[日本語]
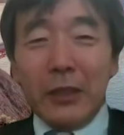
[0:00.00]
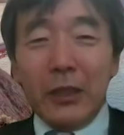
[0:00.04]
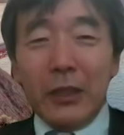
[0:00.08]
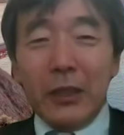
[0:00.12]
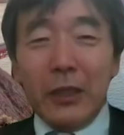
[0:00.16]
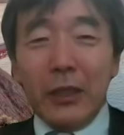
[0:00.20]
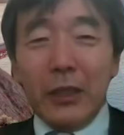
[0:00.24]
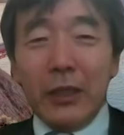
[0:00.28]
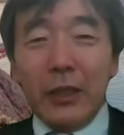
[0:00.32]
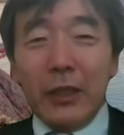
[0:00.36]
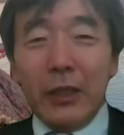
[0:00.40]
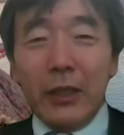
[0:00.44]

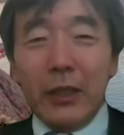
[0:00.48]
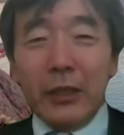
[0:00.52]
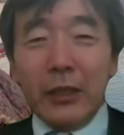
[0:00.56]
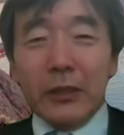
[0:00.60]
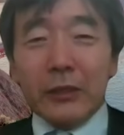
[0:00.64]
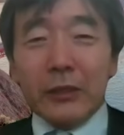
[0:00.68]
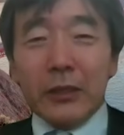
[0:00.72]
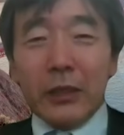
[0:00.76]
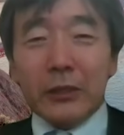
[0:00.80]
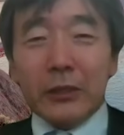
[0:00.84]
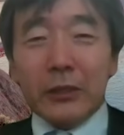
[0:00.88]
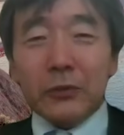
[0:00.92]

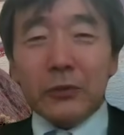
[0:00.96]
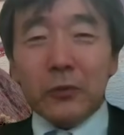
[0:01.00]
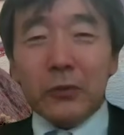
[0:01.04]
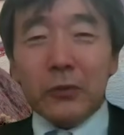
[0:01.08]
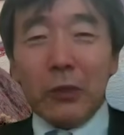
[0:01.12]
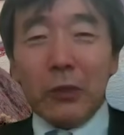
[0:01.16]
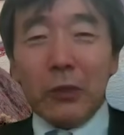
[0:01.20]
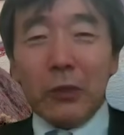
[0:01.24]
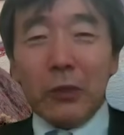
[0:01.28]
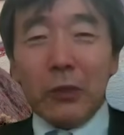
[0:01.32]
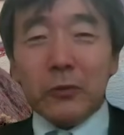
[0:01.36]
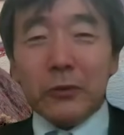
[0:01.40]
一旦そ
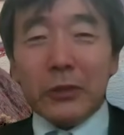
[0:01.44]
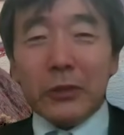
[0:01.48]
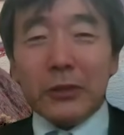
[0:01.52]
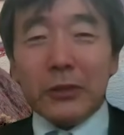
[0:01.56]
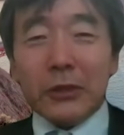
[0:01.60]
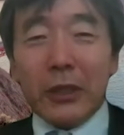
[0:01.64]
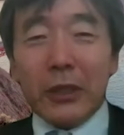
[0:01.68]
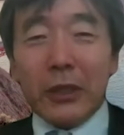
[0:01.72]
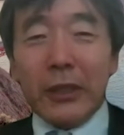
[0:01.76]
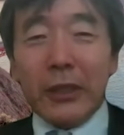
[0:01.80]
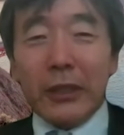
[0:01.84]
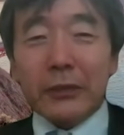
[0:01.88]
んなことで
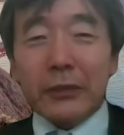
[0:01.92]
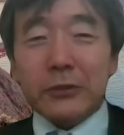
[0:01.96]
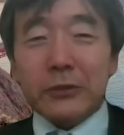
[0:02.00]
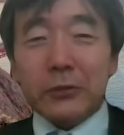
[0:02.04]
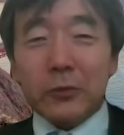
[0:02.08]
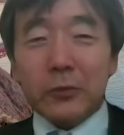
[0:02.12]
すかね。